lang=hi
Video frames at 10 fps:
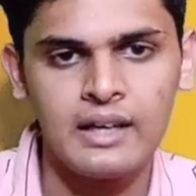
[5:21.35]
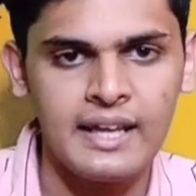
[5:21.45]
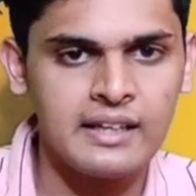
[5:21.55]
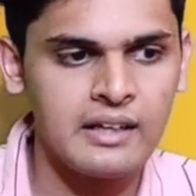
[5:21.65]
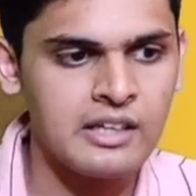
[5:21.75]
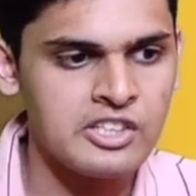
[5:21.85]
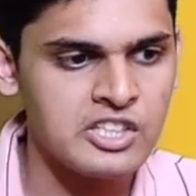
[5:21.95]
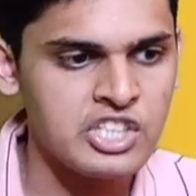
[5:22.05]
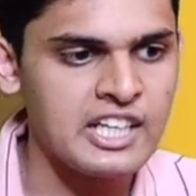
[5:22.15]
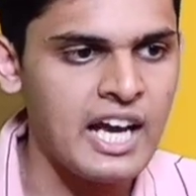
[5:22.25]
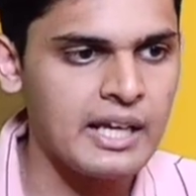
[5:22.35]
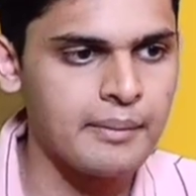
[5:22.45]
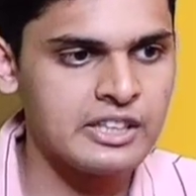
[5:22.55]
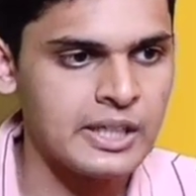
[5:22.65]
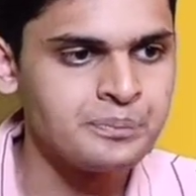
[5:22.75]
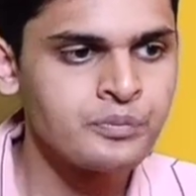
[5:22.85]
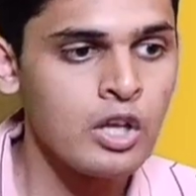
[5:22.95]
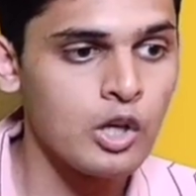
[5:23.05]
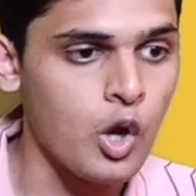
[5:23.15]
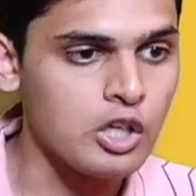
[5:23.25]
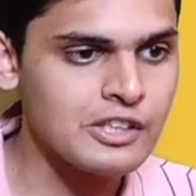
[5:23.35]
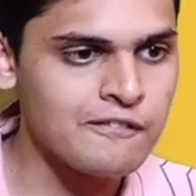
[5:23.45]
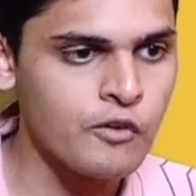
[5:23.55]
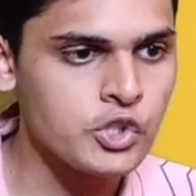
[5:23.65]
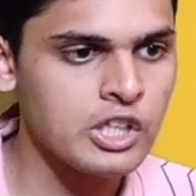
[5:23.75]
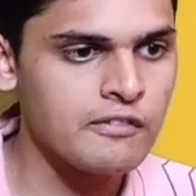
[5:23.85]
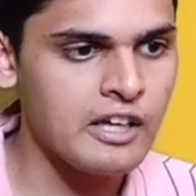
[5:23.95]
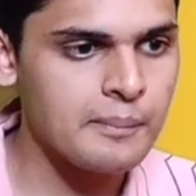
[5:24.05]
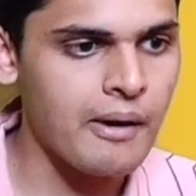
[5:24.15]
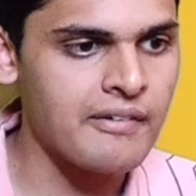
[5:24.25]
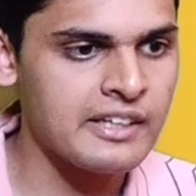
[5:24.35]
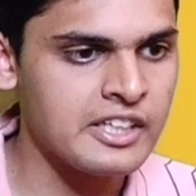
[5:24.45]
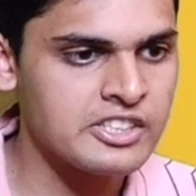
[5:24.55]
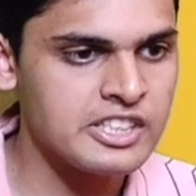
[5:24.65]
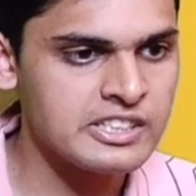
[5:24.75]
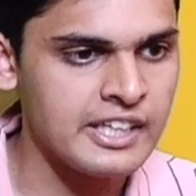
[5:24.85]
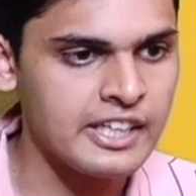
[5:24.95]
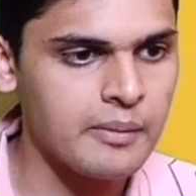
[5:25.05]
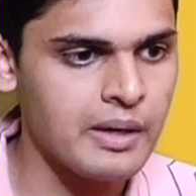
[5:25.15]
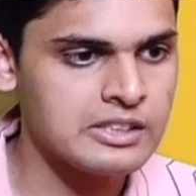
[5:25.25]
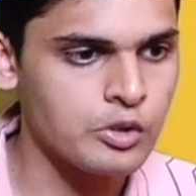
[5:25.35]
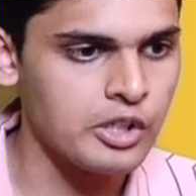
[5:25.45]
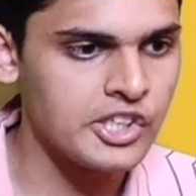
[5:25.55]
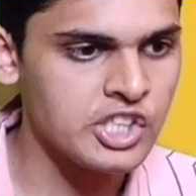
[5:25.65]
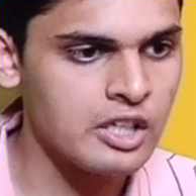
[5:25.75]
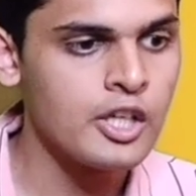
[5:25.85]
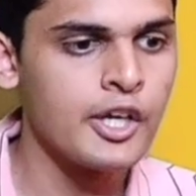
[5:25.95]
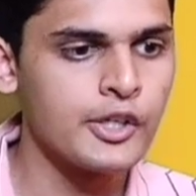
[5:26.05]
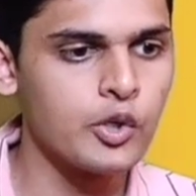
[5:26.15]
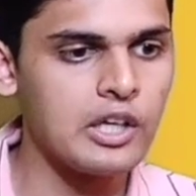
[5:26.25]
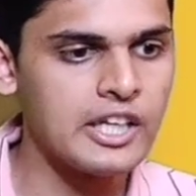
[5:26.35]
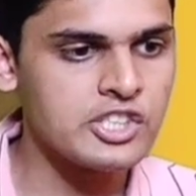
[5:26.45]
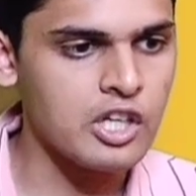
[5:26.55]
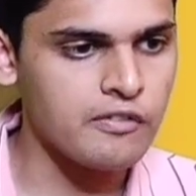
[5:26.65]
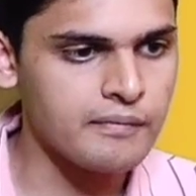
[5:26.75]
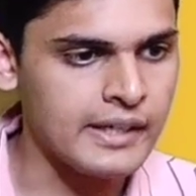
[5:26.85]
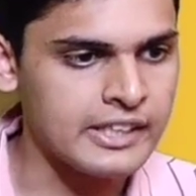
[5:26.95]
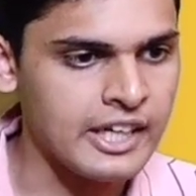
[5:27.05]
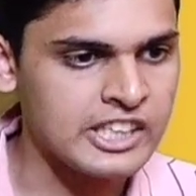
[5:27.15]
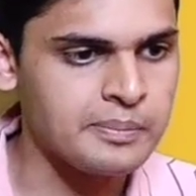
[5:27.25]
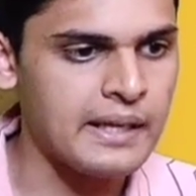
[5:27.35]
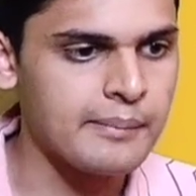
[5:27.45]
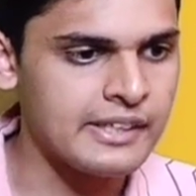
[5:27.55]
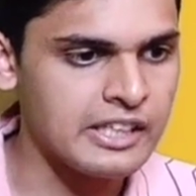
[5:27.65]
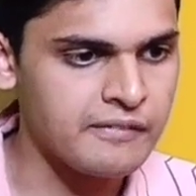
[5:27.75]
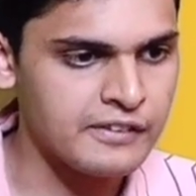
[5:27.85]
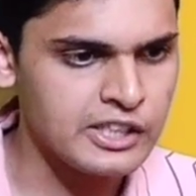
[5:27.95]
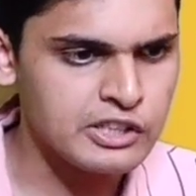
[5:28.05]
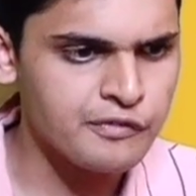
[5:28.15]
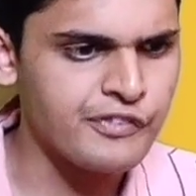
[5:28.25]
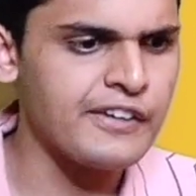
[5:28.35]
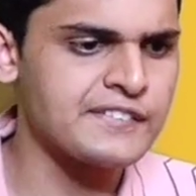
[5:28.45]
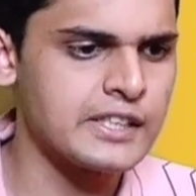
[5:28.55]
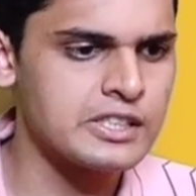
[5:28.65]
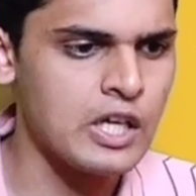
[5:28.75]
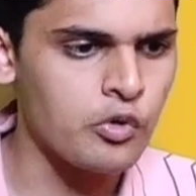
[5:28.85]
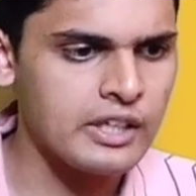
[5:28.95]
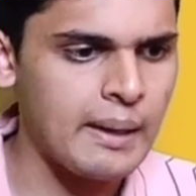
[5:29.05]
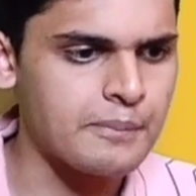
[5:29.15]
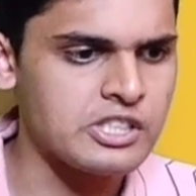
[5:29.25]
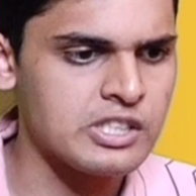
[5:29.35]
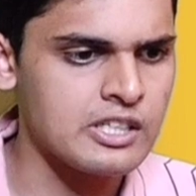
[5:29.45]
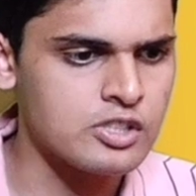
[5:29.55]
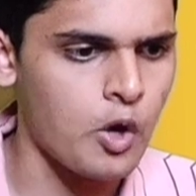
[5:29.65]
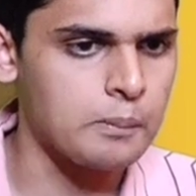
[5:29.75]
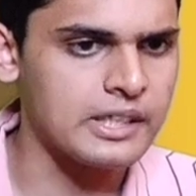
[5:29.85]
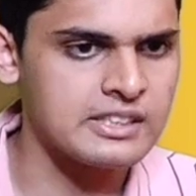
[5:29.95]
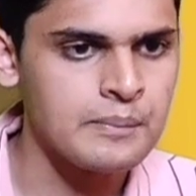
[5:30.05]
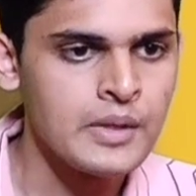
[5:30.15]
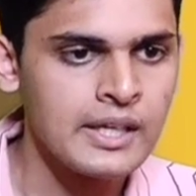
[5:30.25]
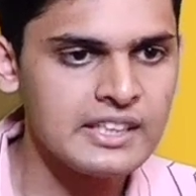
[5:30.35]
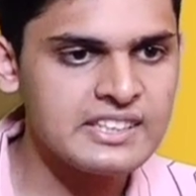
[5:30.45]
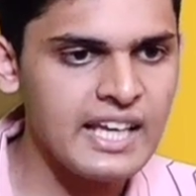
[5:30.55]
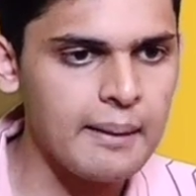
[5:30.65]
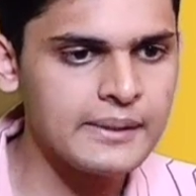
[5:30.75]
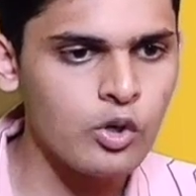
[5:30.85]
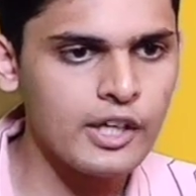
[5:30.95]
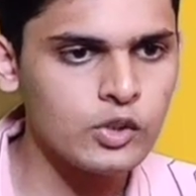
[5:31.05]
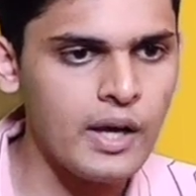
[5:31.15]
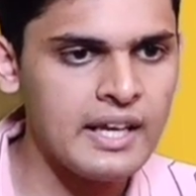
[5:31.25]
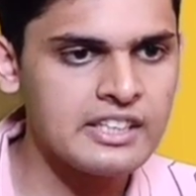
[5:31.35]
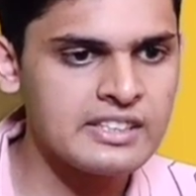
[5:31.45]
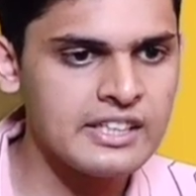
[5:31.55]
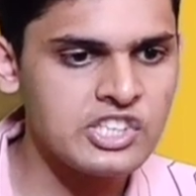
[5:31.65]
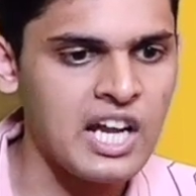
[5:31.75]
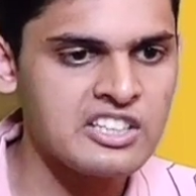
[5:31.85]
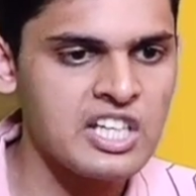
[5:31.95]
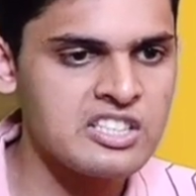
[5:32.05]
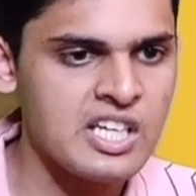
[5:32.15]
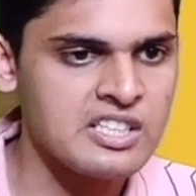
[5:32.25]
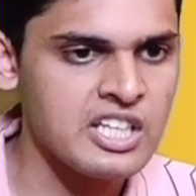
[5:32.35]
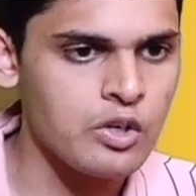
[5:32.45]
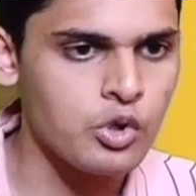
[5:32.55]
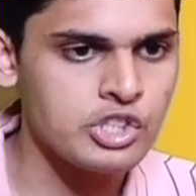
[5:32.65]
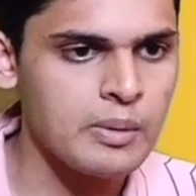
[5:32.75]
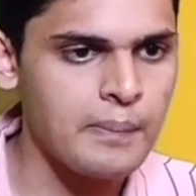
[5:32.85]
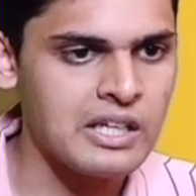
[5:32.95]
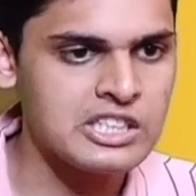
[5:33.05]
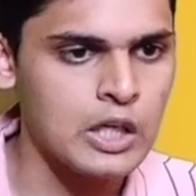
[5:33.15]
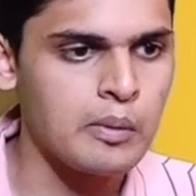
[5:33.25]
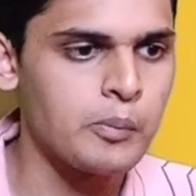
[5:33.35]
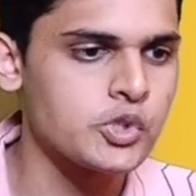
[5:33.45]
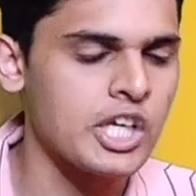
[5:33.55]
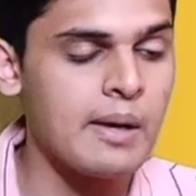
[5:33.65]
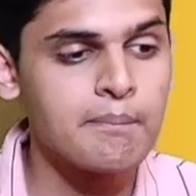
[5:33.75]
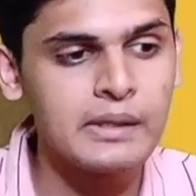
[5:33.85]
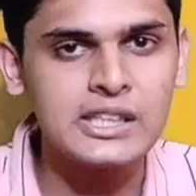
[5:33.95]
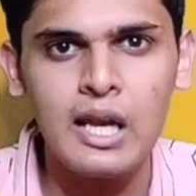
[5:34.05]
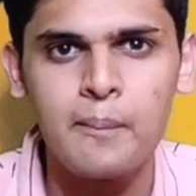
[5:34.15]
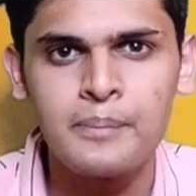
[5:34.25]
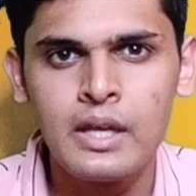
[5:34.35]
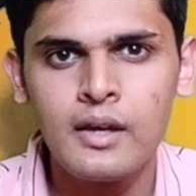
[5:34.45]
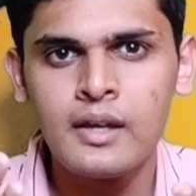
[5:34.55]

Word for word: लाइक करना चाहिए चलिए आगे बढ़ते हैं लॉज ऑफ मोशन वर्क पावर एनर्जी सेंटर मास कोलिजन ड्यूअल नेचर ऑफ मैटर एक्सपेरिमेंटल फिजिक्स वेव्स एंड साउंड कैपिस्टेंस ऑप्टिक्स इसके आप देखोगे तो यार इसके चार चार चार चार क्वेश्चन पांच साल में पूछे गए मतलब